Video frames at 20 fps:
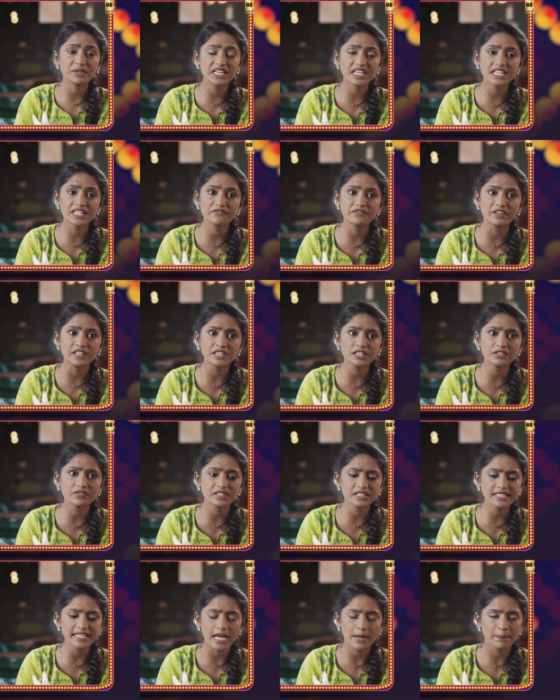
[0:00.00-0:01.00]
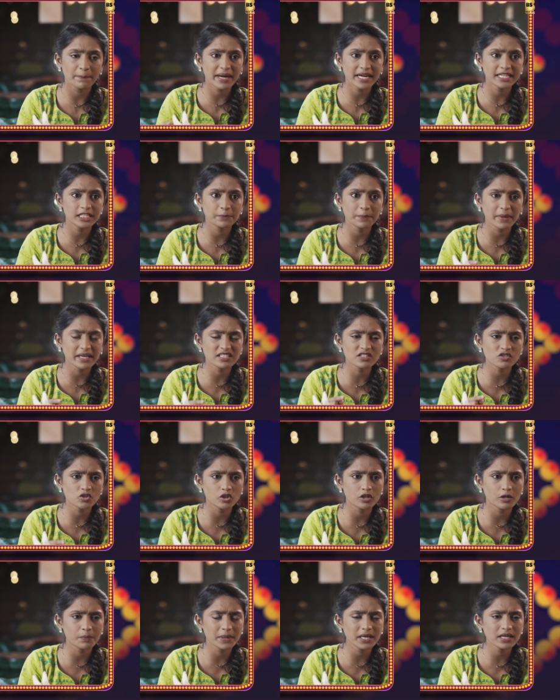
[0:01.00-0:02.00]
உன் பின்னாடி வந்து வந்து என் அப்பா கிட்ட
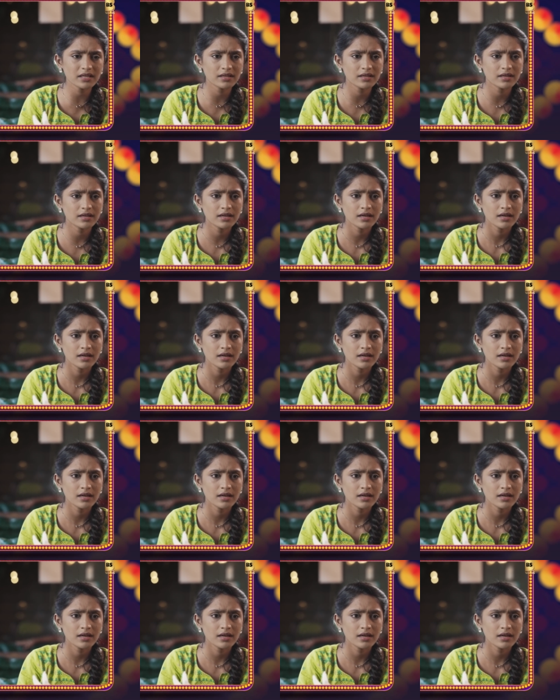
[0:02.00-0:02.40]
பேசுன்னு சொல்றப்ப